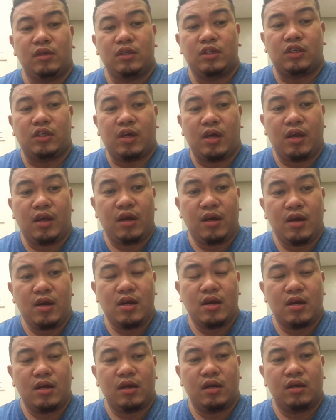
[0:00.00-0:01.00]
share
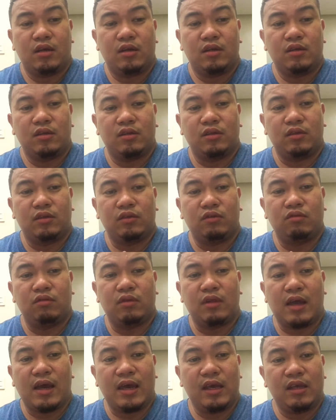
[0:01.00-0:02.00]
to
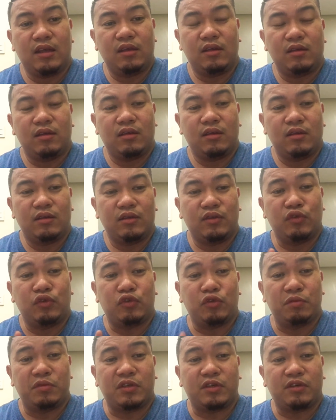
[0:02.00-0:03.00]
like, to
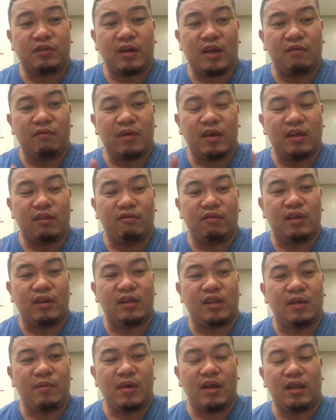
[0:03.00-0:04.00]
subscribe, and
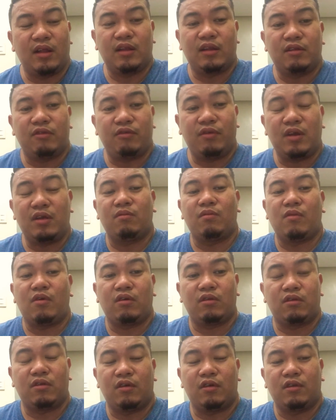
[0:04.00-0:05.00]
ring the bell, ring
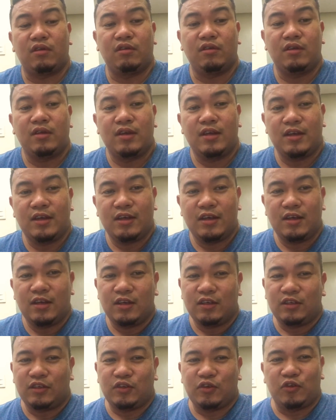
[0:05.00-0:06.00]
button. No?
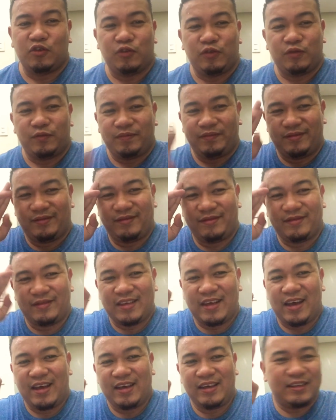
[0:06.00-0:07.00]
So,
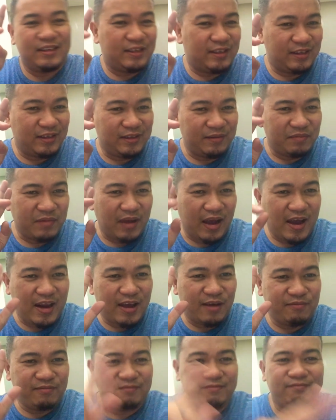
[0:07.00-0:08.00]
guys,
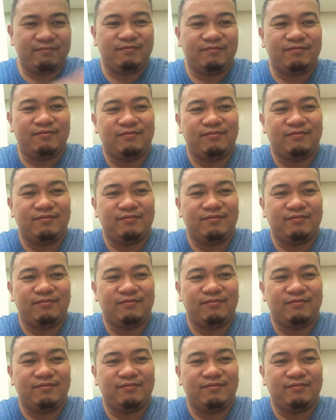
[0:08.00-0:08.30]
paalam.